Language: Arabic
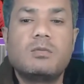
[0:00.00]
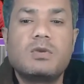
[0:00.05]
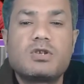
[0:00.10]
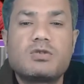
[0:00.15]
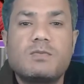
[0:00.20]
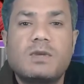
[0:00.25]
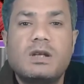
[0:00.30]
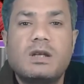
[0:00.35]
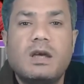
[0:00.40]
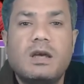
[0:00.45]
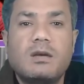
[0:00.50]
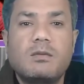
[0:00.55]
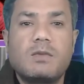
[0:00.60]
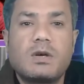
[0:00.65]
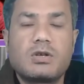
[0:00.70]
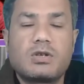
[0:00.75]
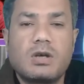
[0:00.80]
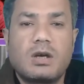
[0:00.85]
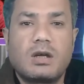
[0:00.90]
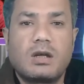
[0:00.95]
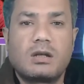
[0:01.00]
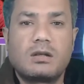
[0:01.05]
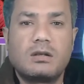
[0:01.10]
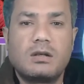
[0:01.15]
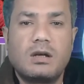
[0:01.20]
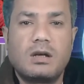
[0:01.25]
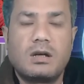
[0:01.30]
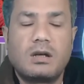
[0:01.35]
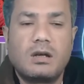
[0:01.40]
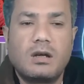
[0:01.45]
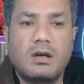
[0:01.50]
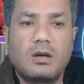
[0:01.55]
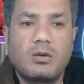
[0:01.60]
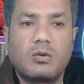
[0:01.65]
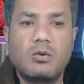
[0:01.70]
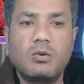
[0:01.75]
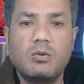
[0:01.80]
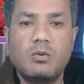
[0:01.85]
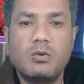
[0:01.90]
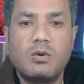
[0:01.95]
بسم الله ما شاء الله لا
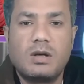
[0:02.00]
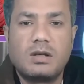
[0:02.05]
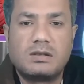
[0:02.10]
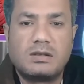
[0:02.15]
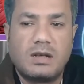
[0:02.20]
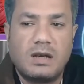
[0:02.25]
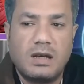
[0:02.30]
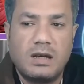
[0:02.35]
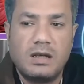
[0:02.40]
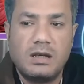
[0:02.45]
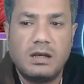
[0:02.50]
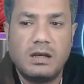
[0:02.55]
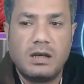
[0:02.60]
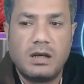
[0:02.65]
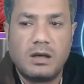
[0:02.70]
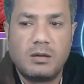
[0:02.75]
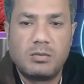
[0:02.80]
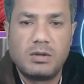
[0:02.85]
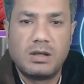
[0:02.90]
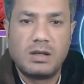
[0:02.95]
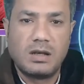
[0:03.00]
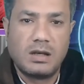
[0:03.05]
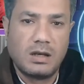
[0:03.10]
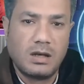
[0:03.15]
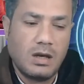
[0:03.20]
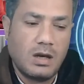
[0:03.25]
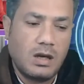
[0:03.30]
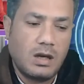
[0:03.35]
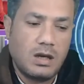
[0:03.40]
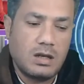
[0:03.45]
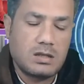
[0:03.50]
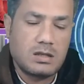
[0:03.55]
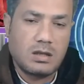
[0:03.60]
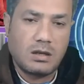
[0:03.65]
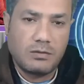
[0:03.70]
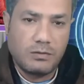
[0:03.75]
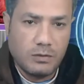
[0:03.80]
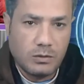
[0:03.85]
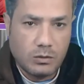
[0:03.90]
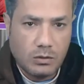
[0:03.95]
قوة إلا بالله
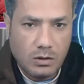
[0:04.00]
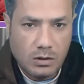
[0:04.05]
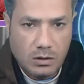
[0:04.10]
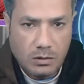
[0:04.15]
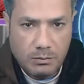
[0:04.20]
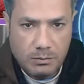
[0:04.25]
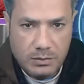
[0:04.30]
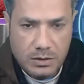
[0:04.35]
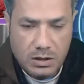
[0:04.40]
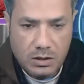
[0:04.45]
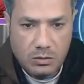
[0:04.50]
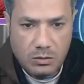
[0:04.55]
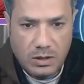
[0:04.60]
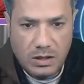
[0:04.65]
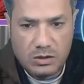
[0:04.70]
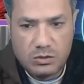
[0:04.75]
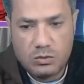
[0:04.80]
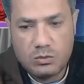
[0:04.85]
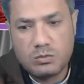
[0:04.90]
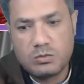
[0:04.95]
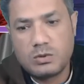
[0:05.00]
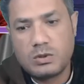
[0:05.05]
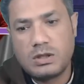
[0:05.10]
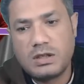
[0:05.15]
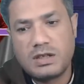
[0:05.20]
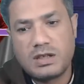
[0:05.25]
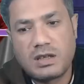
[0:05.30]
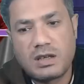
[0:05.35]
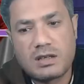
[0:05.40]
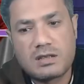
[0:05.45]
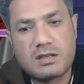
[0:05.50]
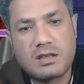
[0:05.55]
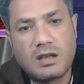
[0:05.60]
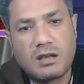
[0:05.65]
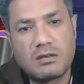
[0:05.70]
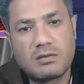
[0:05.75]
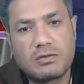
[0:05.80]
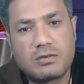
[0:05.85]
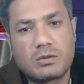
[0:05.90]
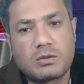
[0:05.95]
أستغفرك ربي وأتوب إليك
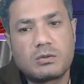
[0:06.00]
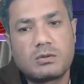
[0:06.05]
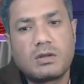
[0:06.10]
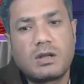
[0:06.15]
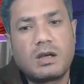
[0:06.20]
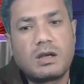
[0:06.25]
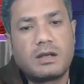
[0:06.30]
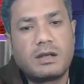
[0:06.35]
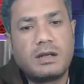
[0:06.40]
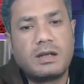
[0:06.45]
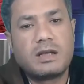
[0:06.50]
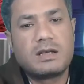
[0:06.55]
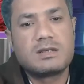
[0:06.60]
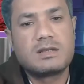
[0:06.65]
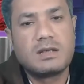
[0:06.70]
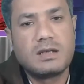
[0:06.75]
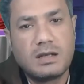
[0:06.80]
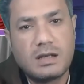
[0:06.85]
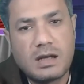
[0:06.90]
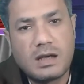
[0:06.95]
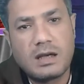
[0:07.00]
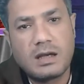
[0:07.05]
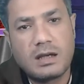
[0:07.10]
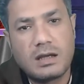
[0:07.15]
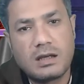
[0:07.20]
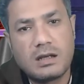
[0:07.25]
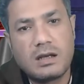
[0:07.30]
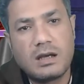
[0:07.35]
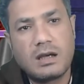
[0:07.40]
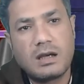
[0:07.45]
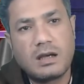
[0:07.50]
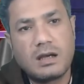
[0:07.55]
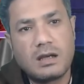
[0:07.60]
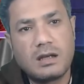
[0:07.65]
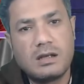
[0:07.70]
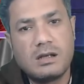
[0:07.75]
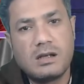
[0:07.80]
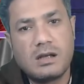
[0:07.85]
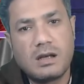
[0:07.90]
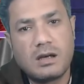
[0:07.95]
أستغفر الله الذي لا إله
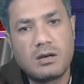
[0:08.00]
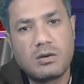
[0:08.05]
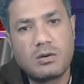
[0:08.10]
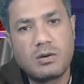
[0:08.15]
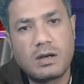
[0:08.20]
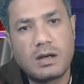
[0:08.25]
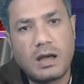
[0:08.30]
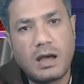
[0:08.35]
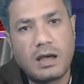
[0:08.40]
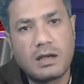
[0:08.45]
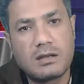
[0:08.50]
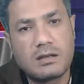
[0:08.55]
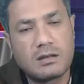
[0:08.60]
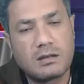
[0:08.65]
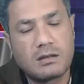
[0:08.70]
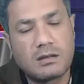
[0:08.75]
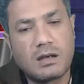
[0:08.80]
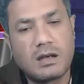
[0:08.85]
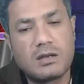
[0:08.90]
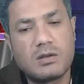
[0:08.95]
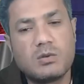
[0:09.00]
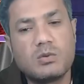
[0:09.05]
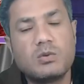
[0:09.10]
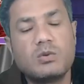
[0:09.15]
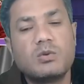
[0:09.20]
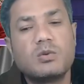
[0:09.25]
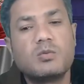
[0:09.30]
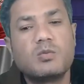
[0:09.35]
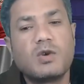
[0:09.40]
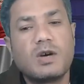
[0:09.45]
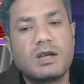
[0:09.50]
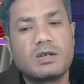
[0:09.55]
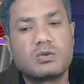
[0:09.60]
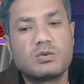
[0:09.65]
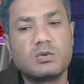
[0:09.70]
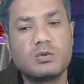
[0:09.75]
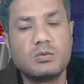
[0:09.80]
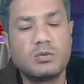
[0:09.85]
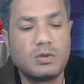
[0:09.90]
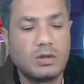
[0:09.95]
إلا هو الحي القيوم
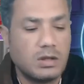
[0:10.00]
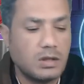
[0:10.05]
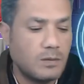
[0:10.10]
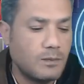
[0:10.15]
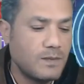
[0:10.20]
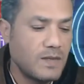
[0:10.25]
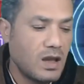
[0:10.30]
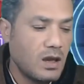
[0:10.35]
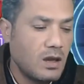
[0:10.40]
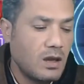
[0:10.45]
وأتوب إليك